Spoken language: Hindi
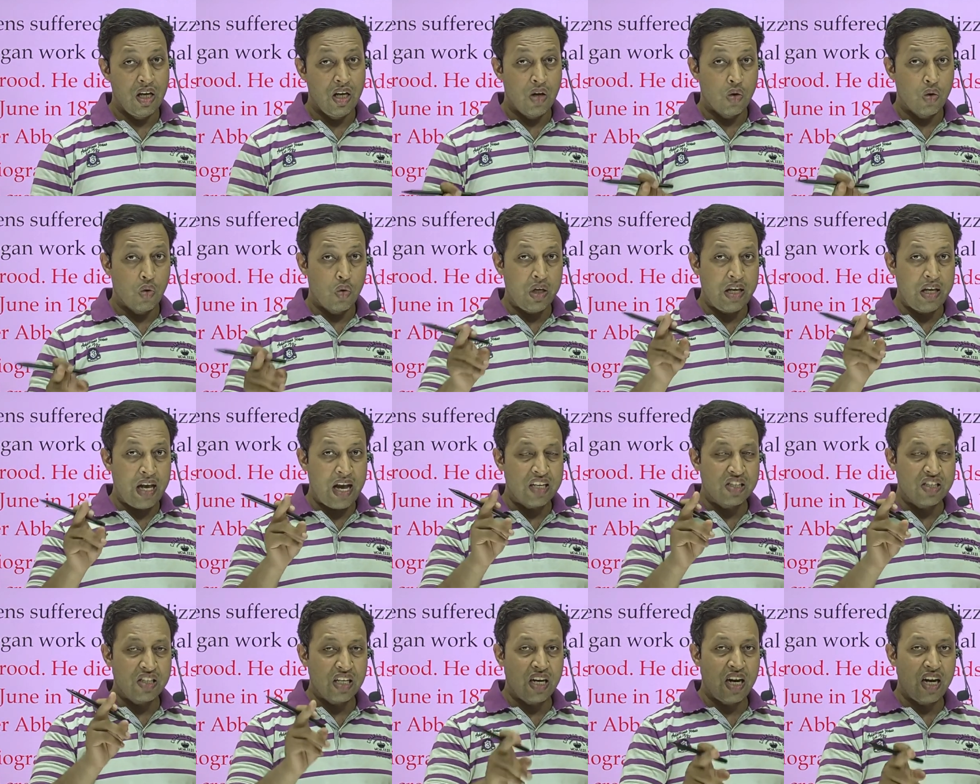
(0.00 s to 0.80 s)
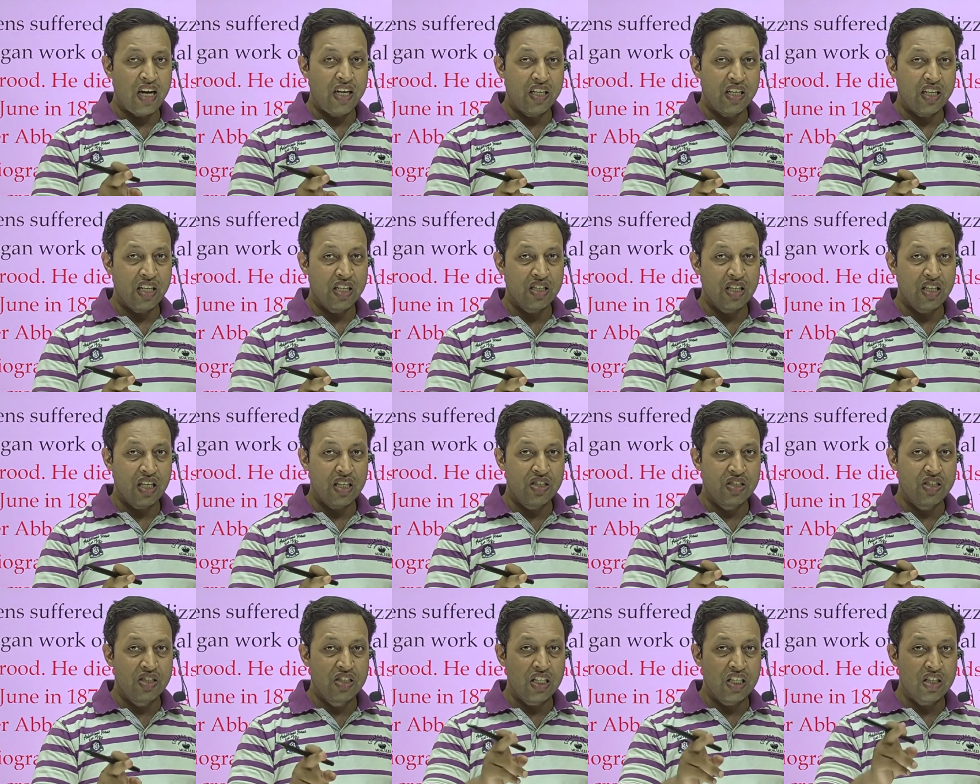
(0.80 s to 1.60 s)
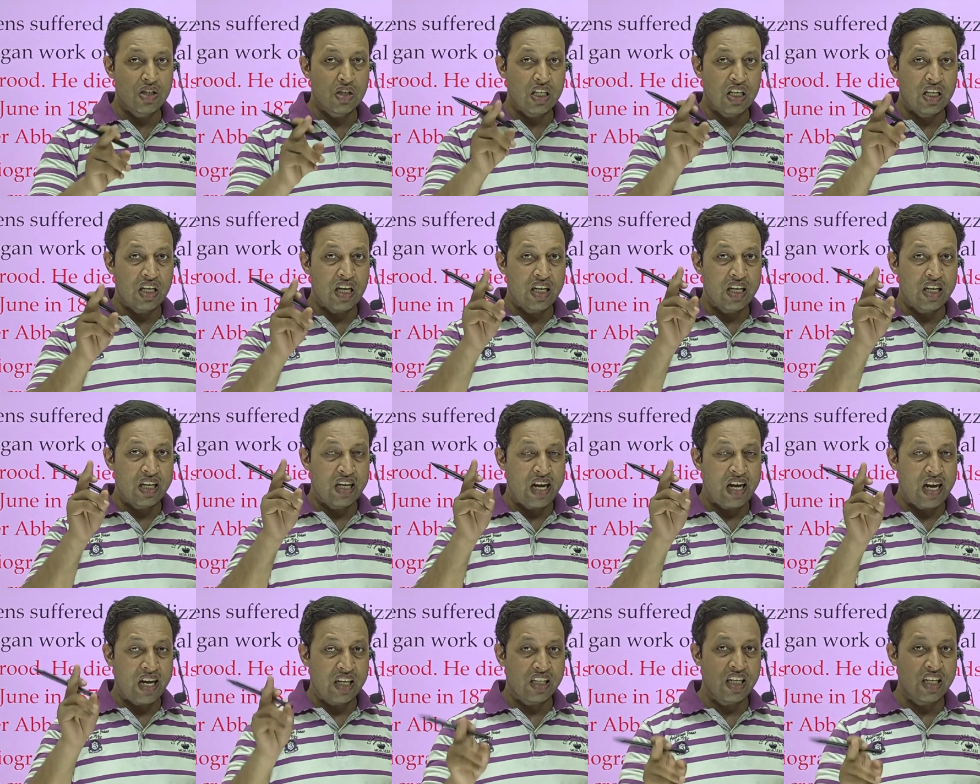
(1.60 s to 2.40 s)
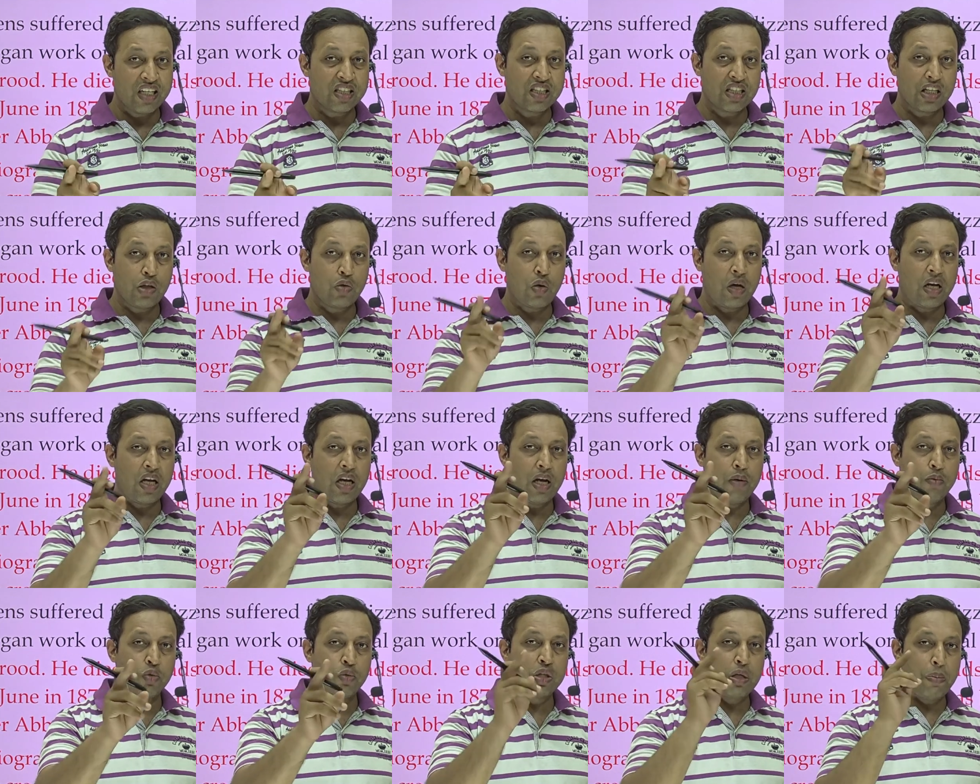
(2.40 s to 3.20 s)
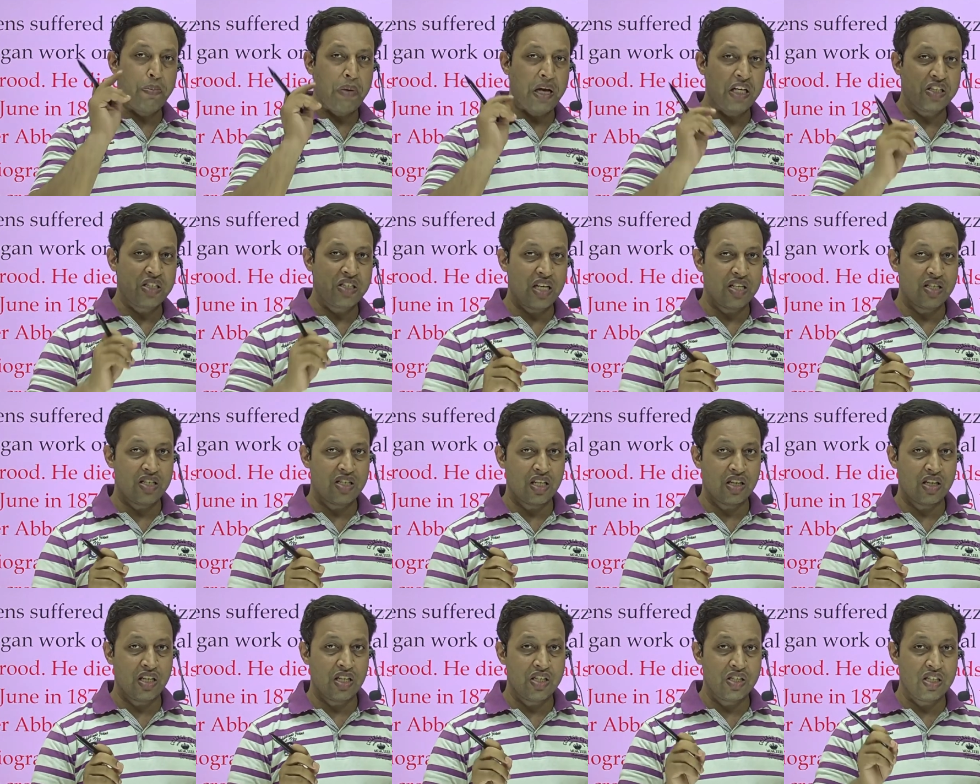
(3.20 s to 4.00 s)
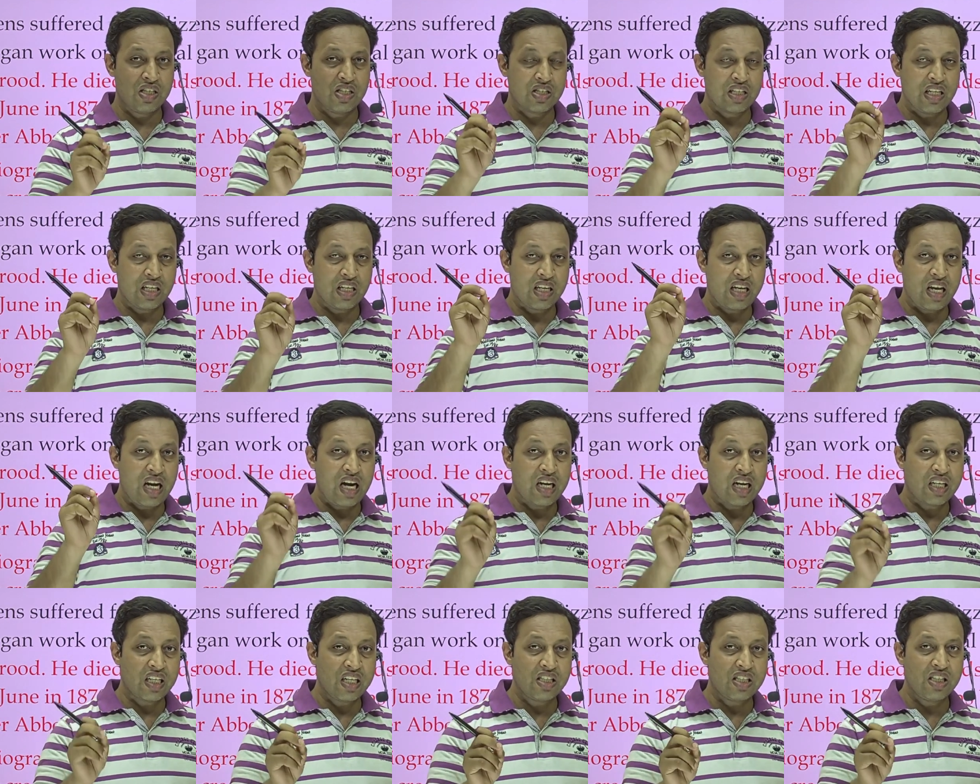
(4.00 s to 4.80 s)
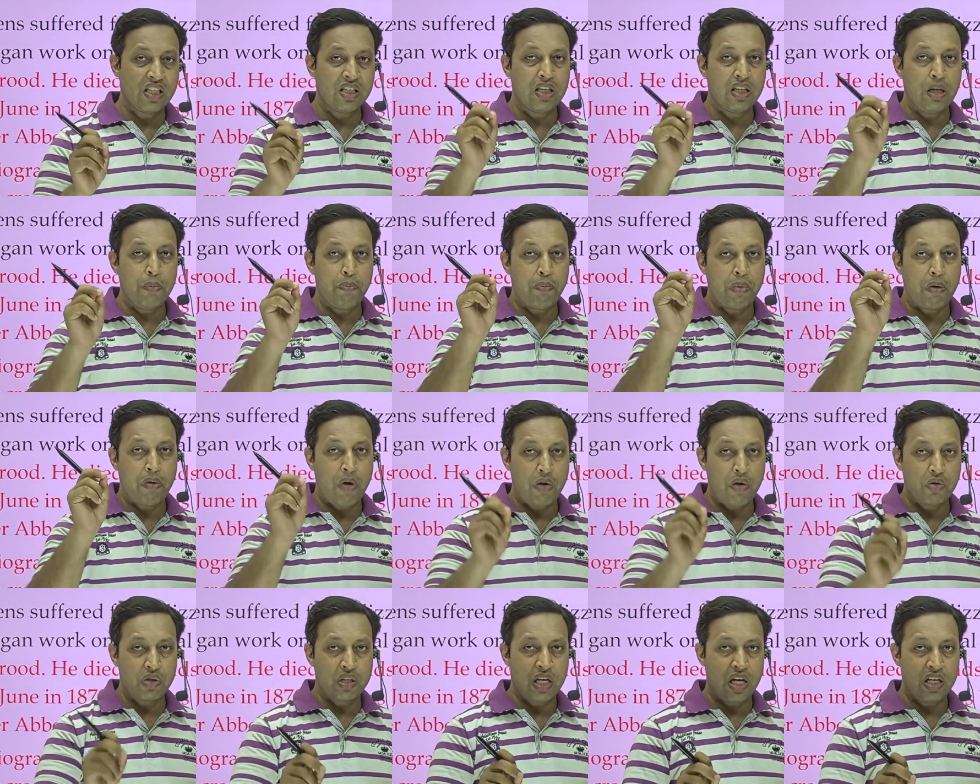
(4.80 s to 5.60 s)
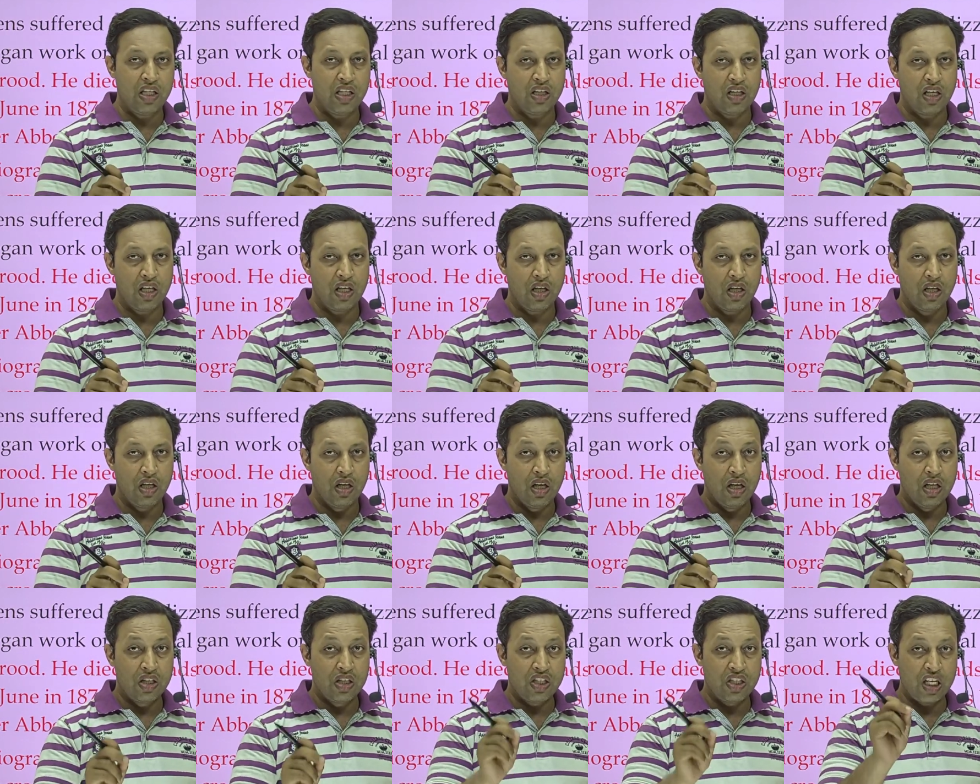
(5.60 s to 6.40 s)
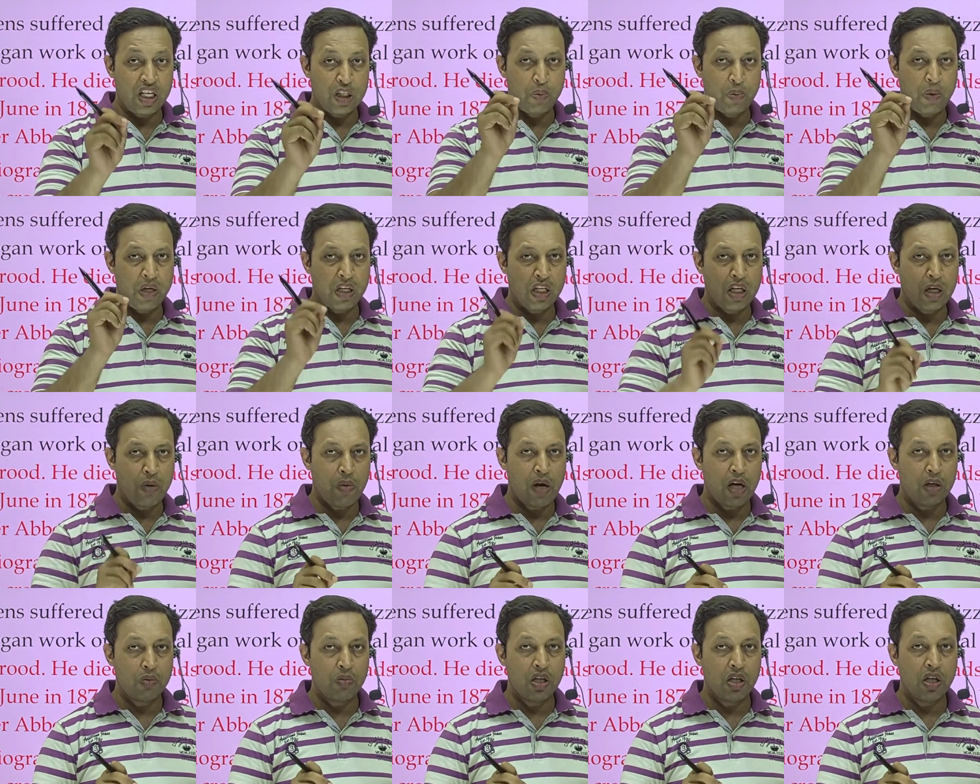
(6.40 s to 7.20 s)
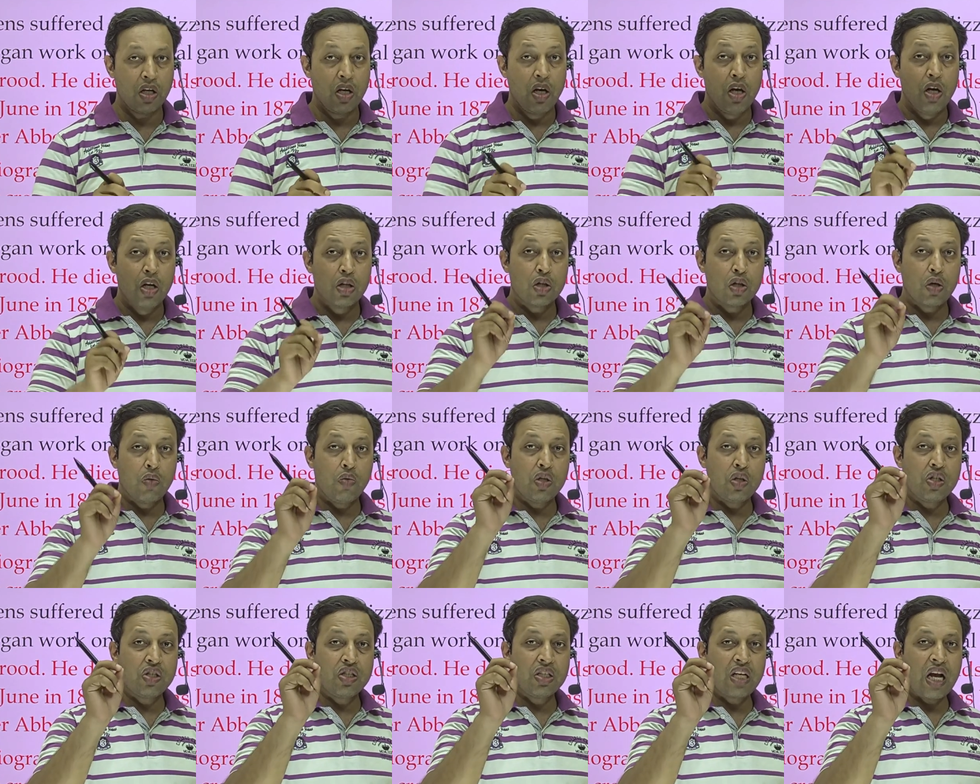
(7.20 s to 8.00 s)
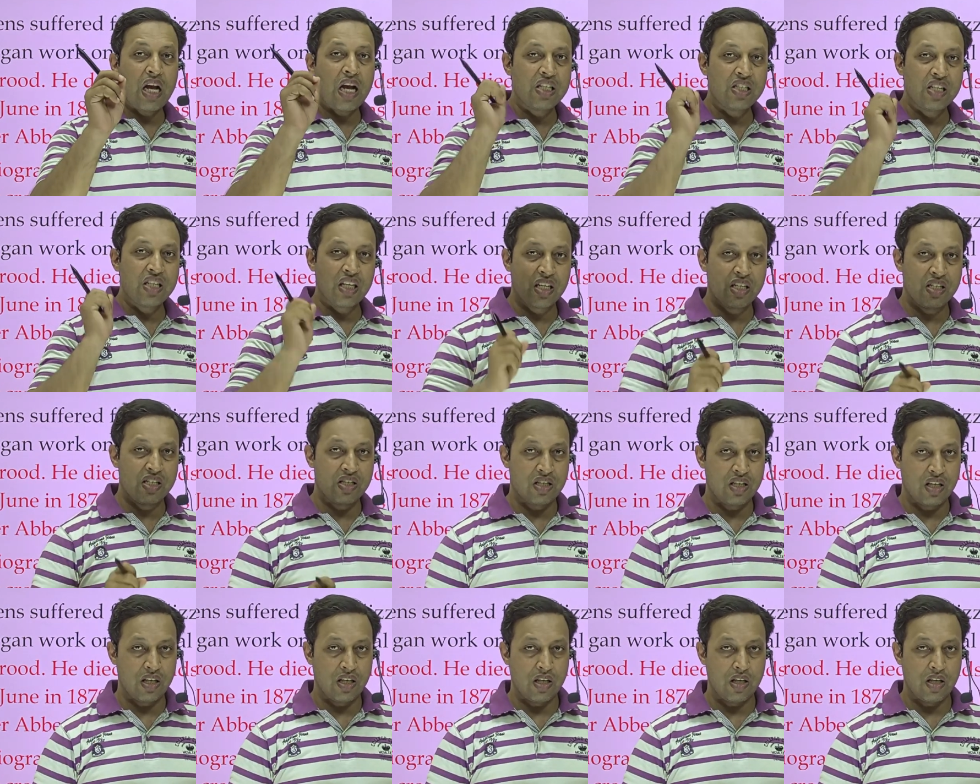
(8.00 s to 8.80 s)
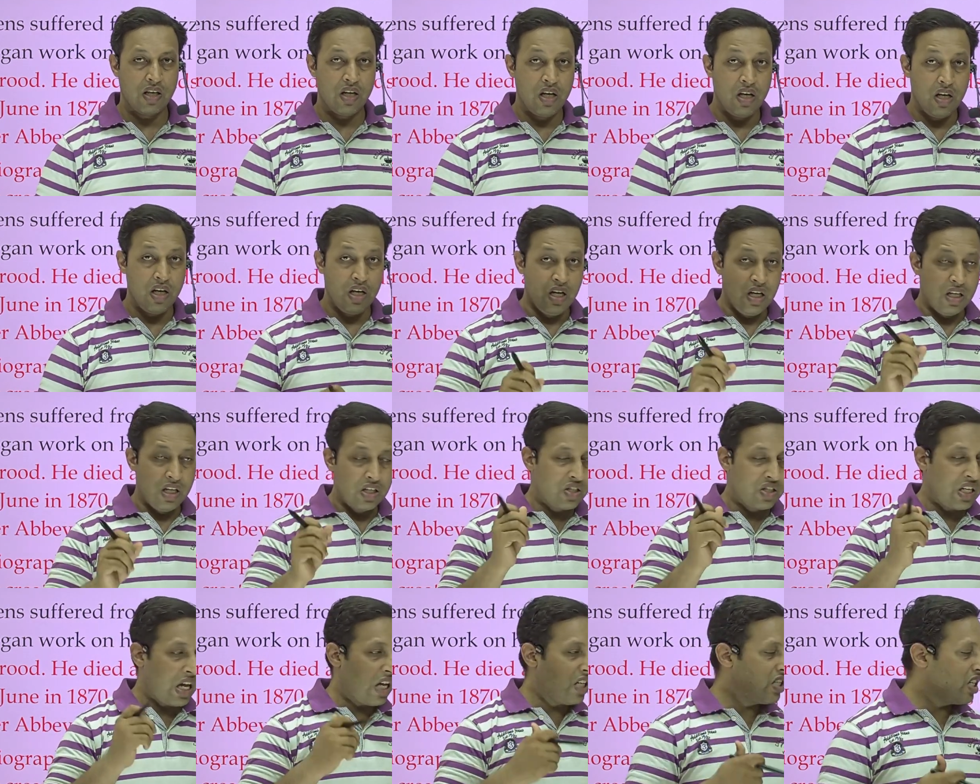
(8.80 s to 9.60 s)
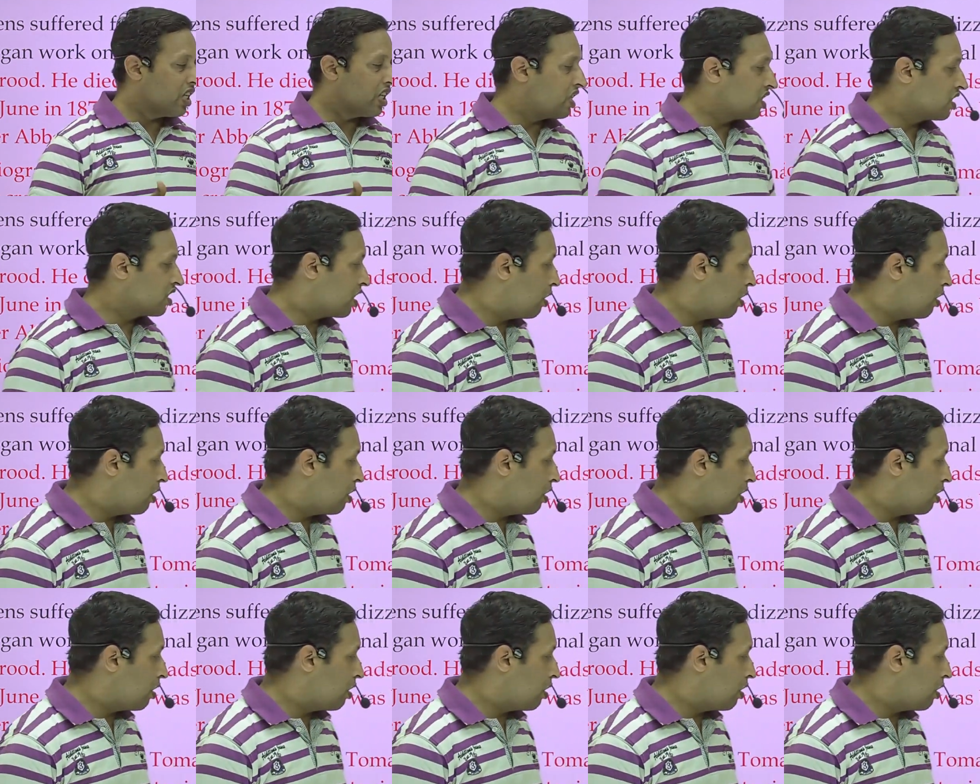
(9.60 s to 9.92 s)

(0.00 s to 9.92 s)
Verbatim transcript: कोई ऐसा राइटर था जिसके करेक्टर्स के द्वारा हम उसे पहचान सकते हैं जिसके करेक्टर्स इतने प्रभावशाली थे शेक्सपियर के बाद में तो वो चार्ल्स डिकिंस थे चार्ल्स जेकिस के